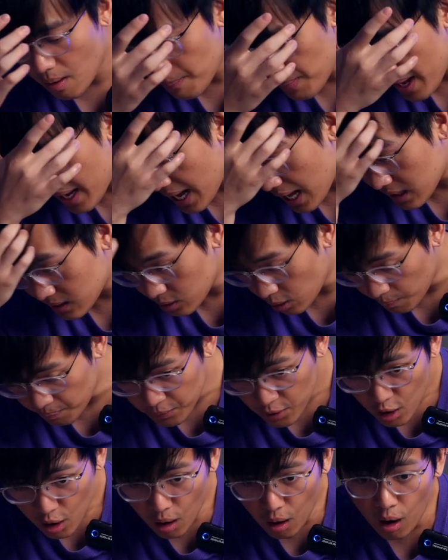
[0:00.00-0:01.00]
กว่าไปงานศพ
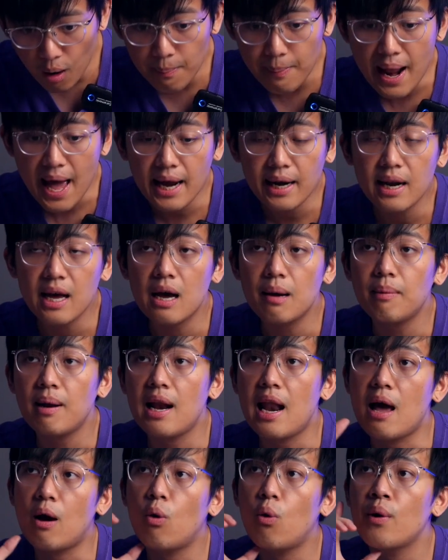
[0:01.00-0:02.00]
all black นะครับห
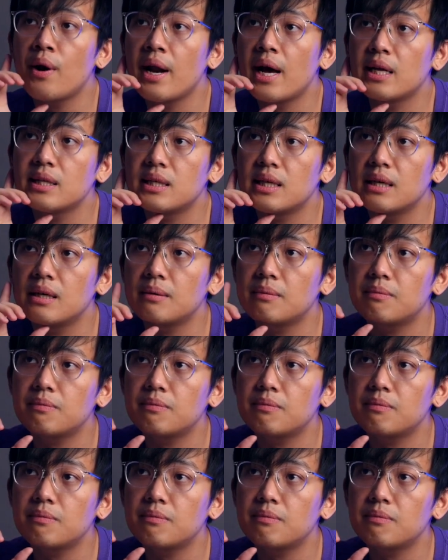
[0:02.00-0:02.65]
ลายๆคนอาจจะ